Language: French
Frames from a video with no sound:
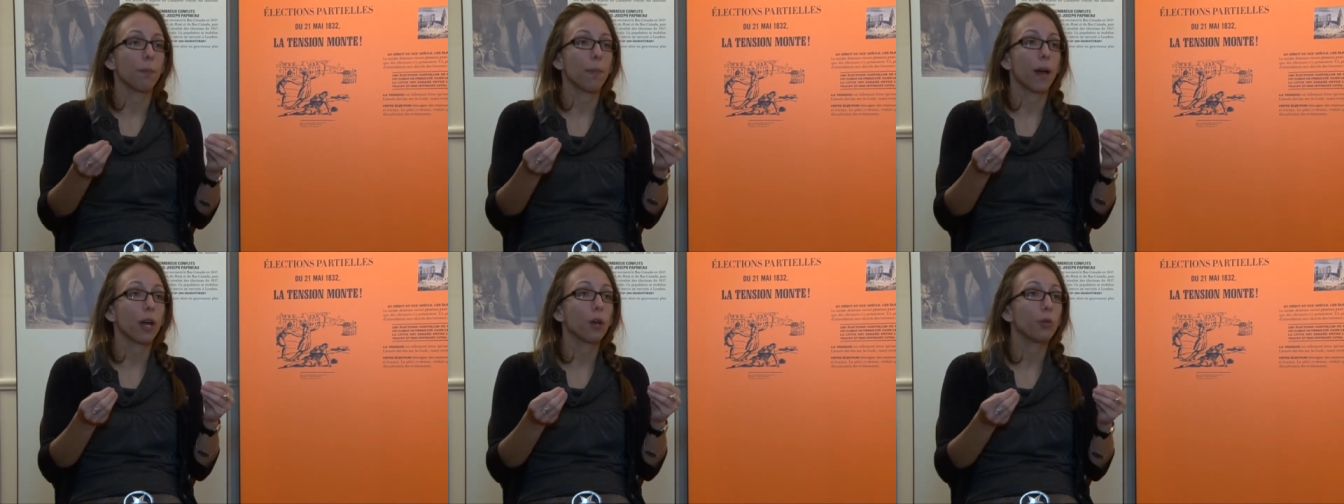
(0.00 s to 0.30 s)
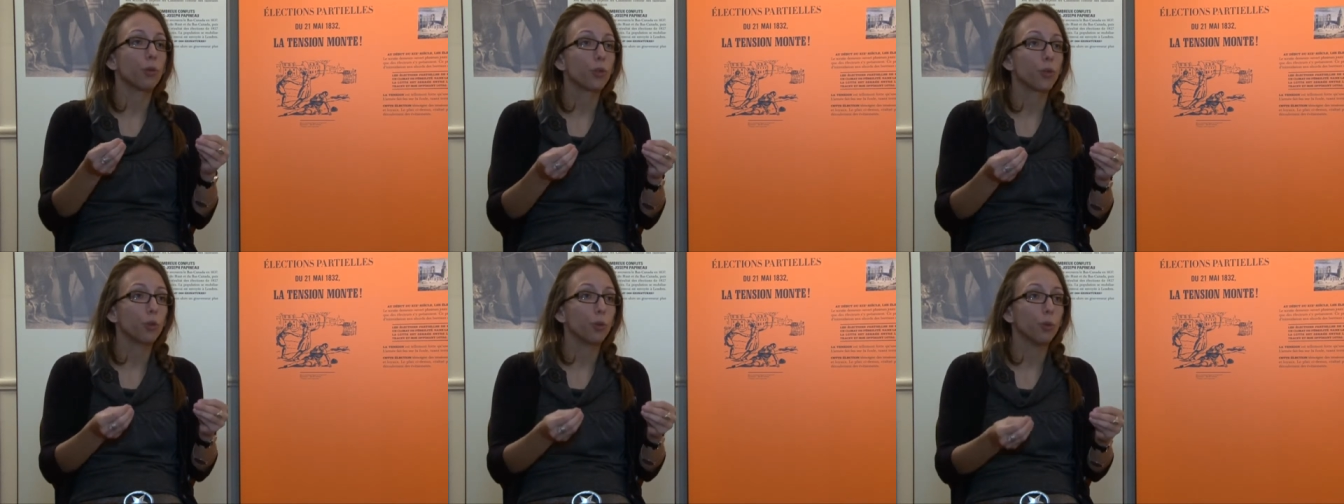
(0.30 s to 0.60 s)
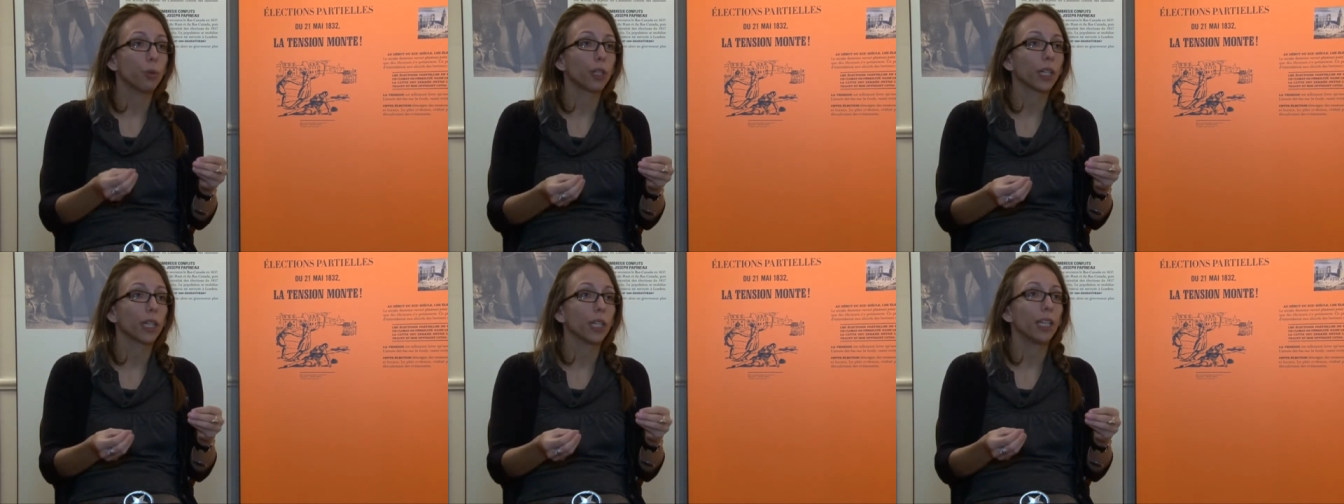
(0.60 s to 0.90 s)
par un
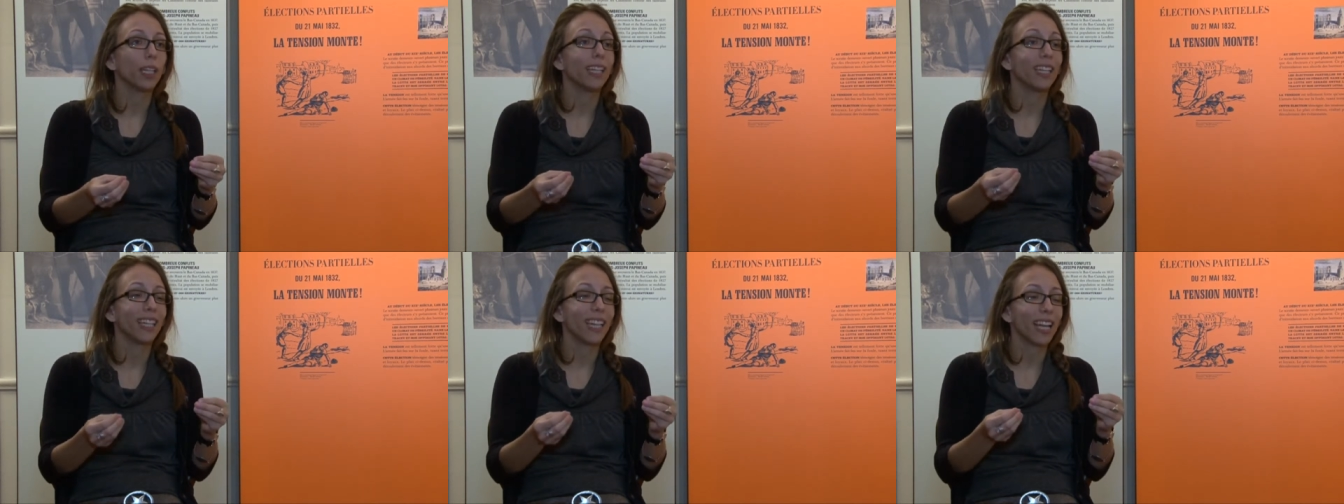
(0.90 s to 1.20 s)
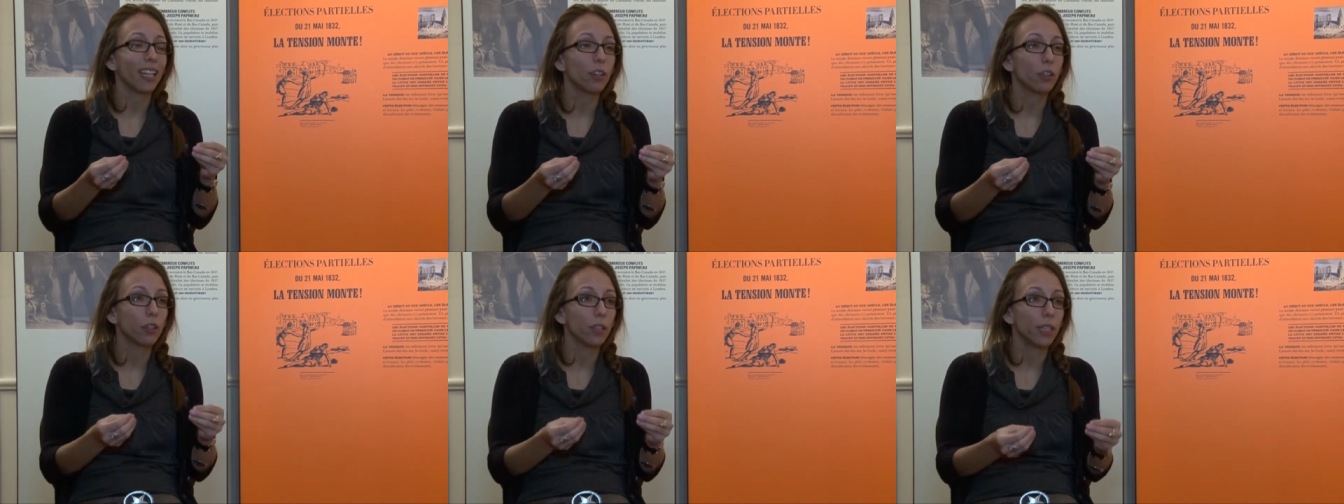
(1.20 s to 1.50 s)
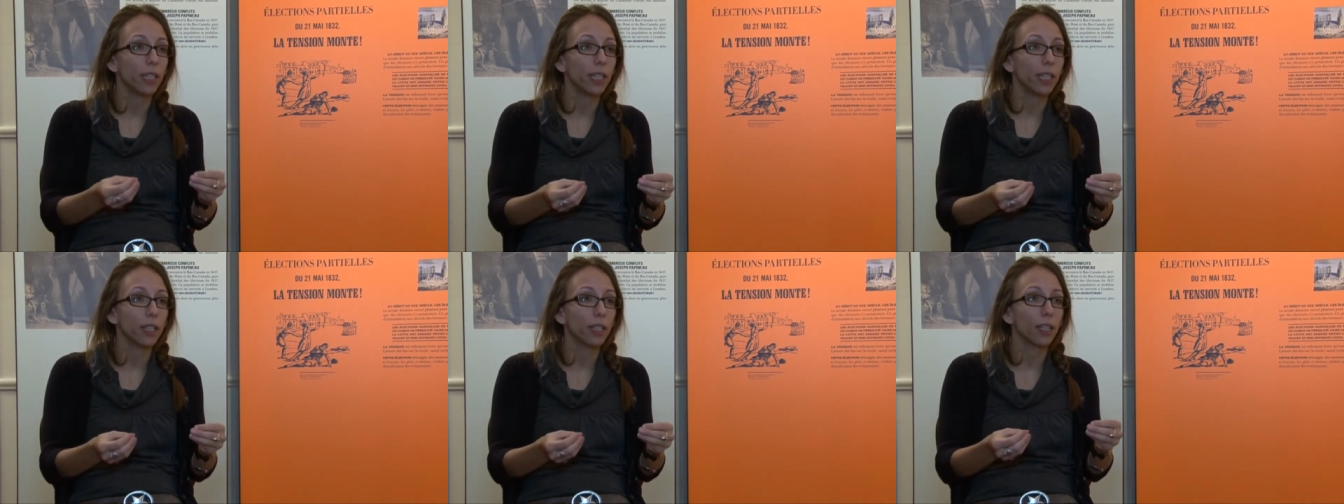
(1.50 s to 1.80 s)
curé
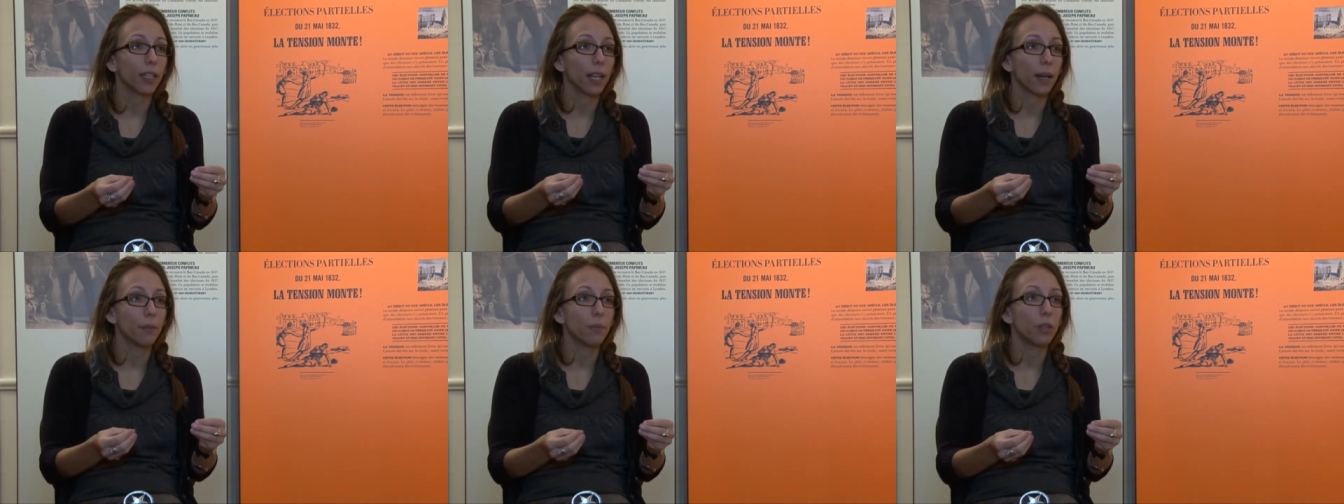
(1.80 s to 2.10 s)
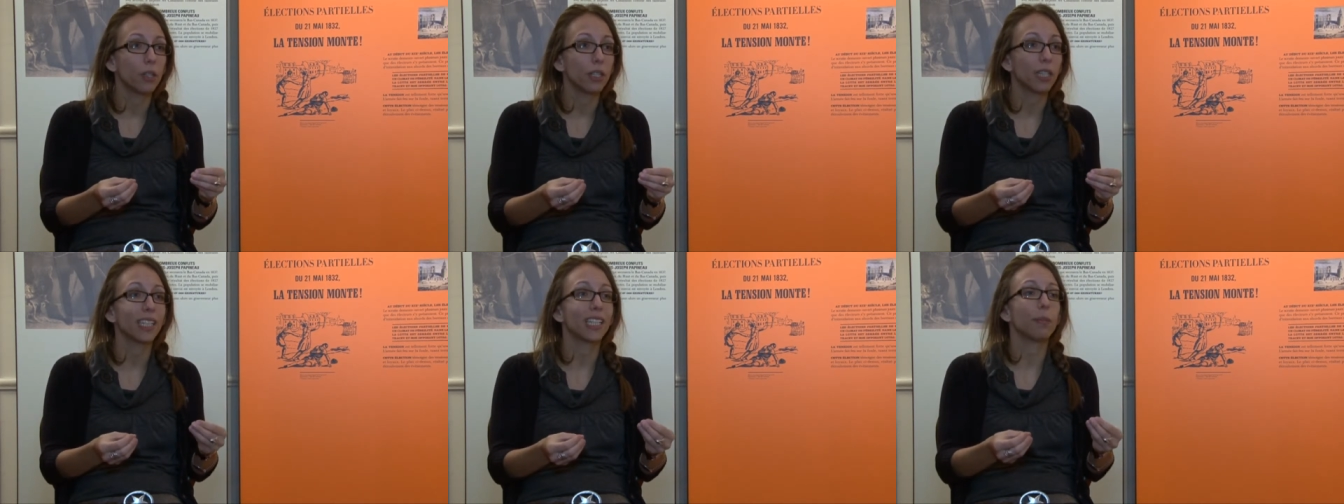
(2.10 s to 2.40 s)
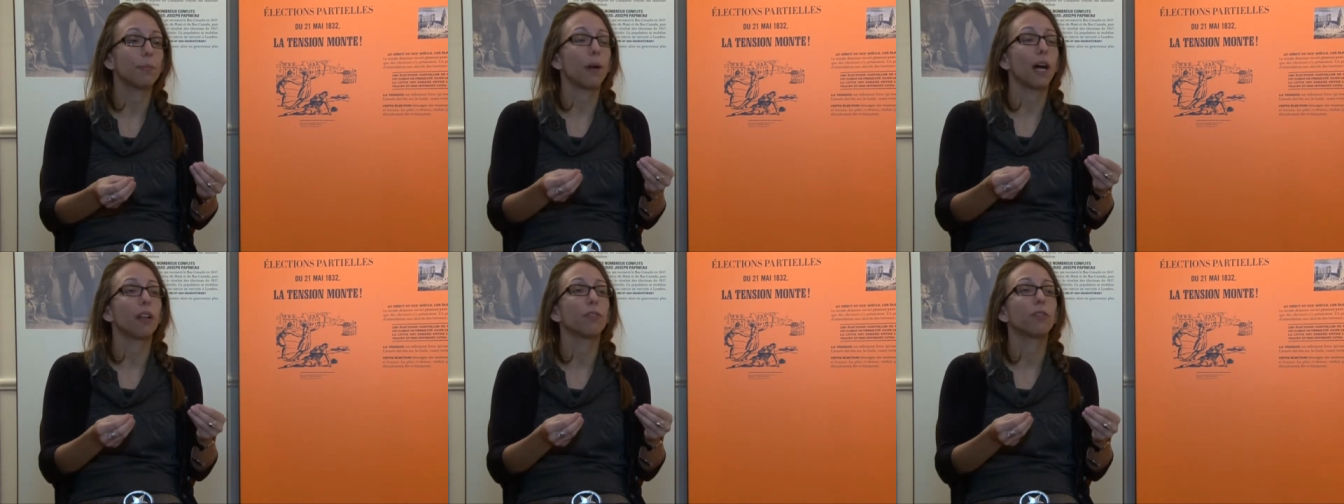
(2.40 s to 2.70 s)
catholique là-bas
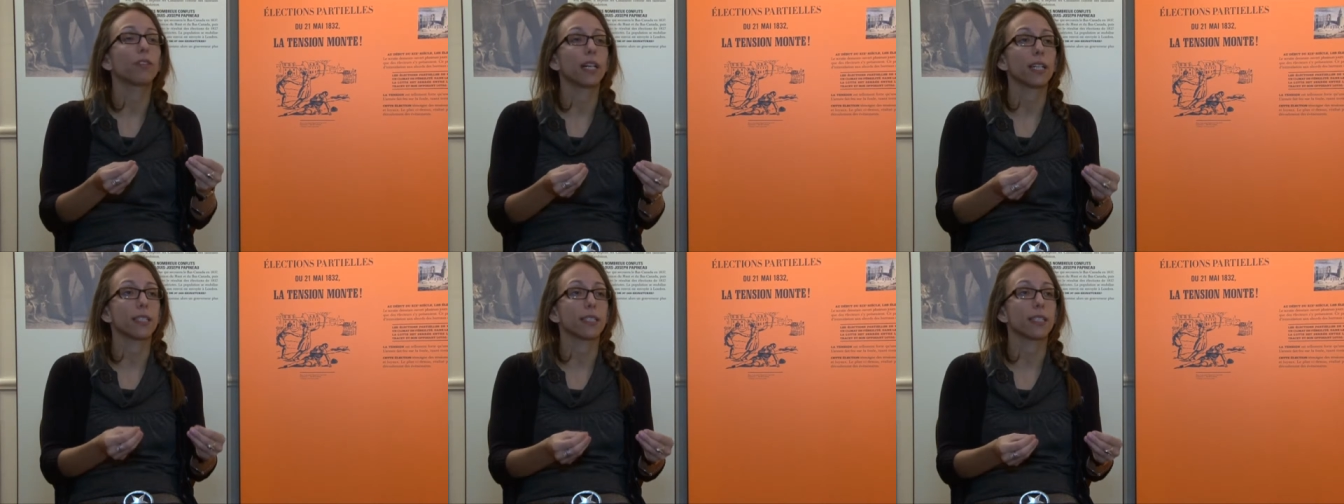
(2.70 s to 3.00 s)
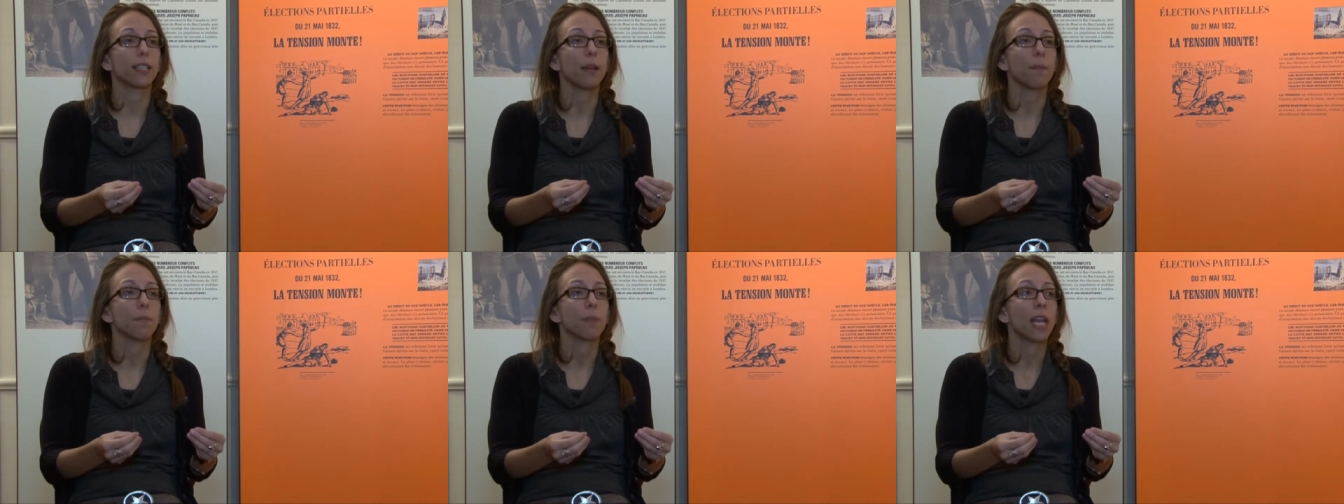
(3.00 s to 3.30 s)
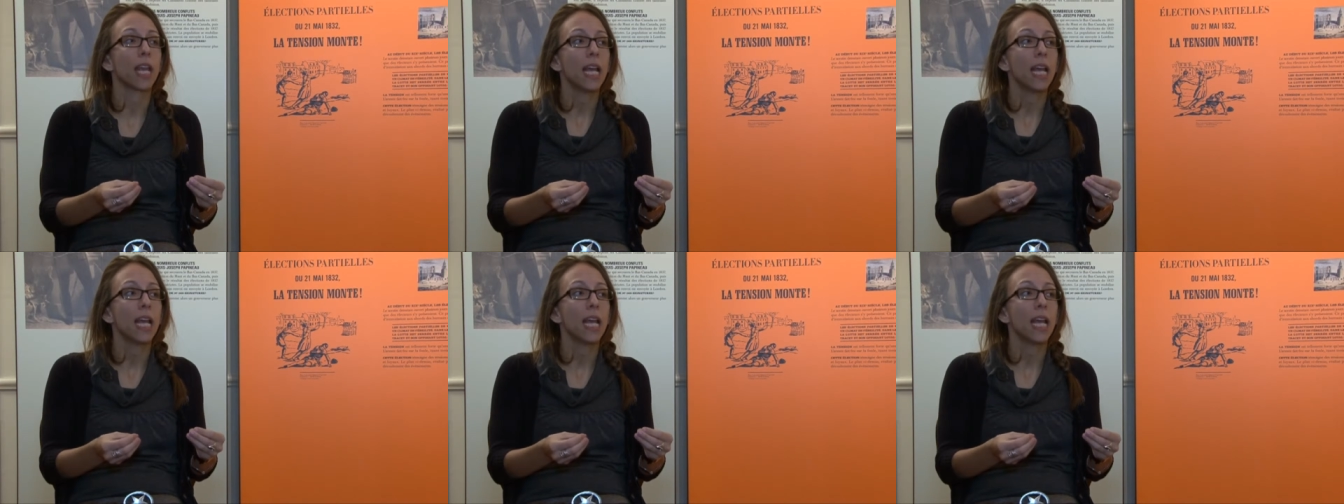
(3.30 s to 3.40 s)
qui parle français